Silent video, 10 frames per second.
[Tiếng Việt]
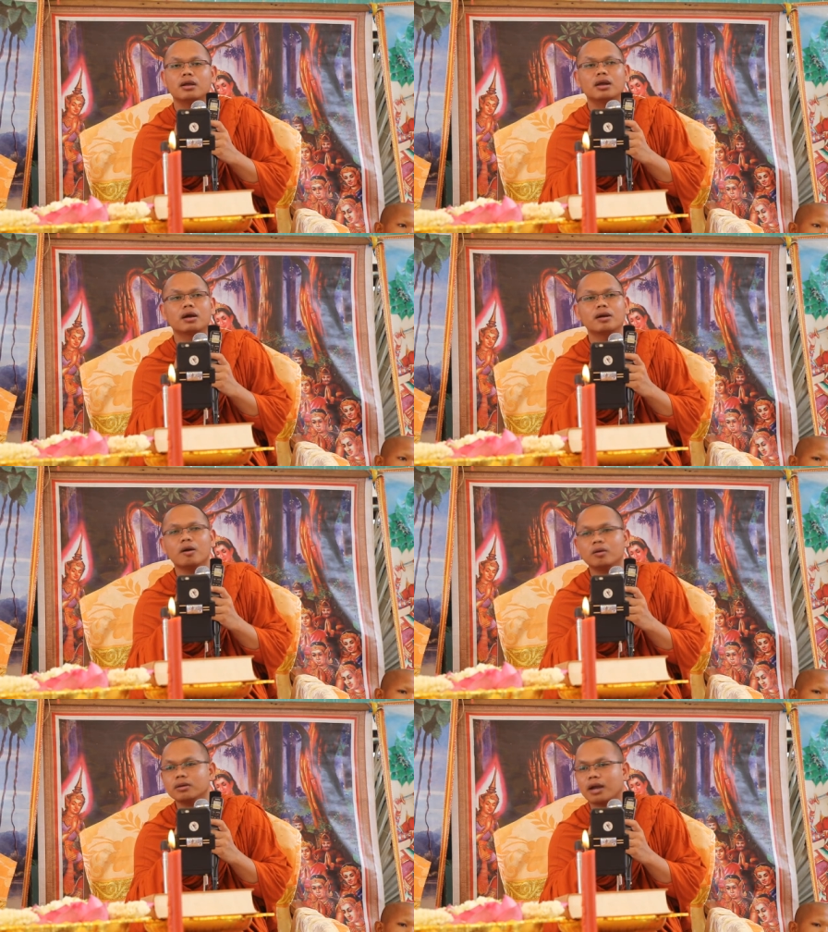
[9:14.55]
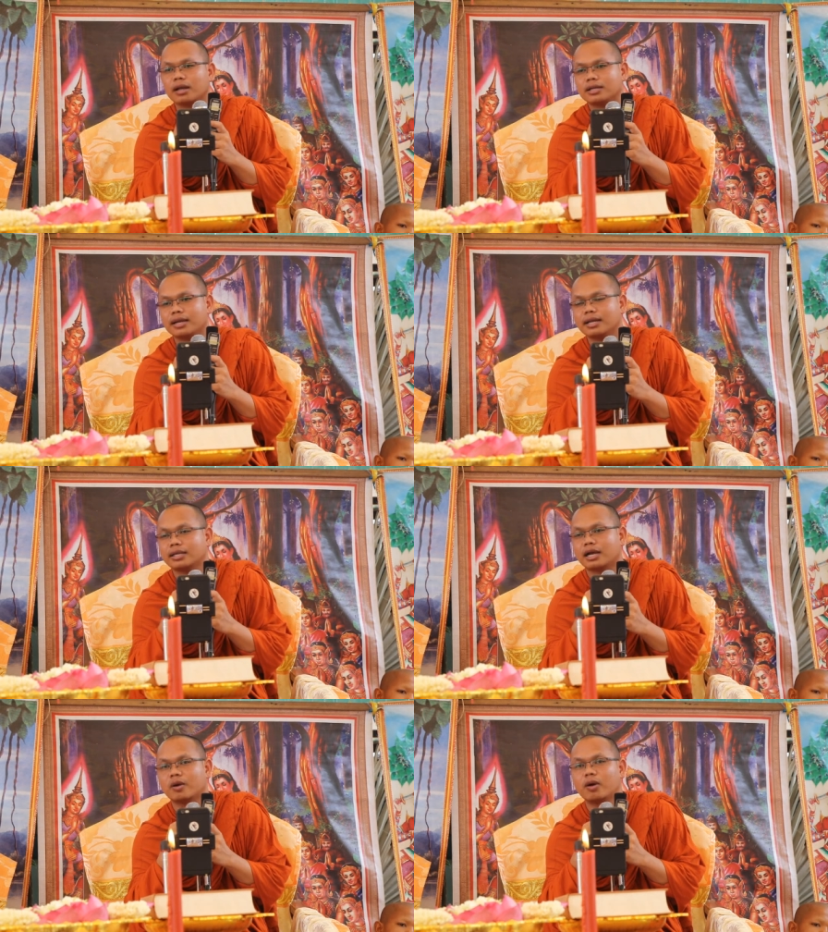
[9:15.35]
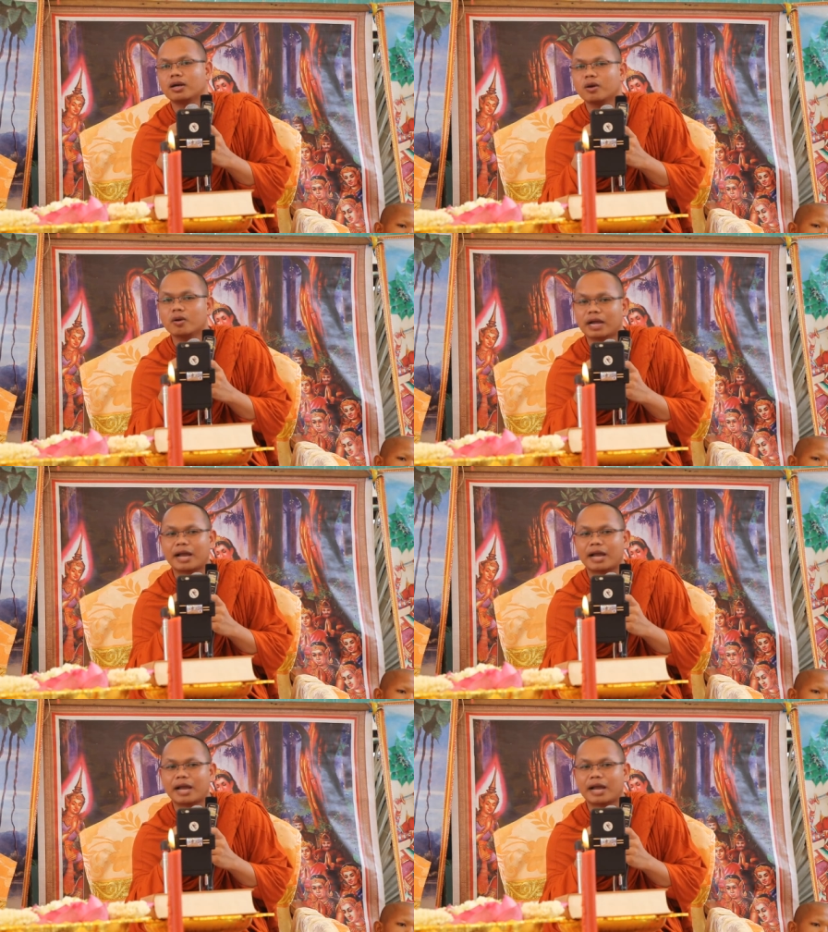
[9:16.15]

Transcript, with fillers: là ngông đào nã thạc cô